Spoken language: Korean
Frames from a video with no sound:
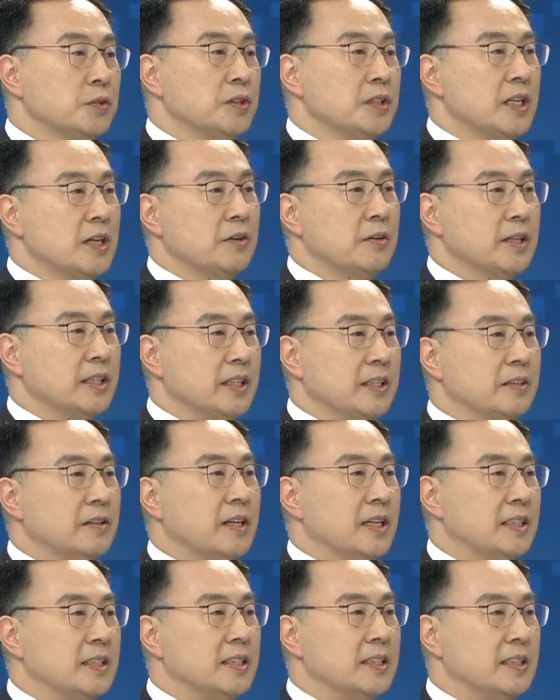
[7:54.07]
상황이
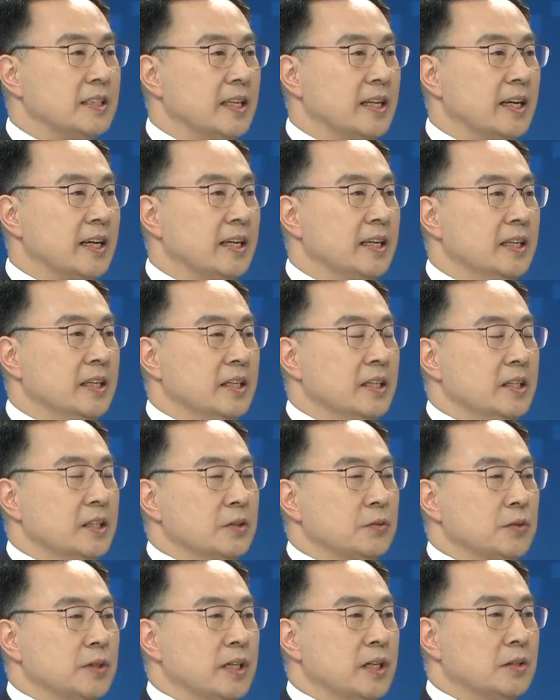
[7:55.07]
일어났을 때
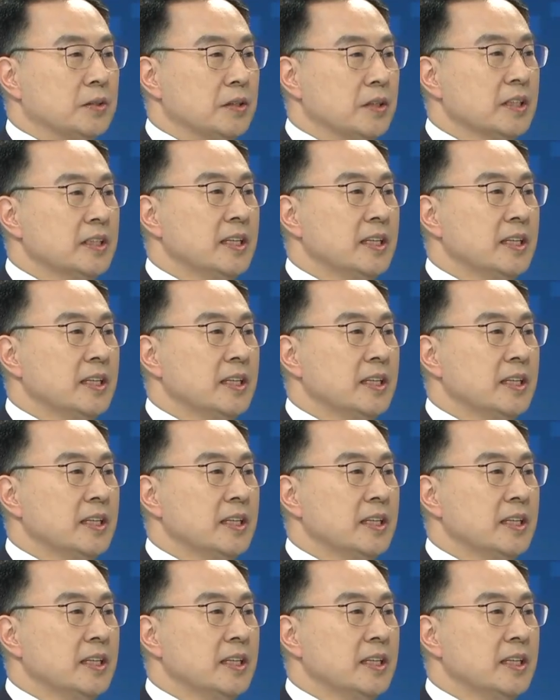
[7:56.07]
우리가 어떻게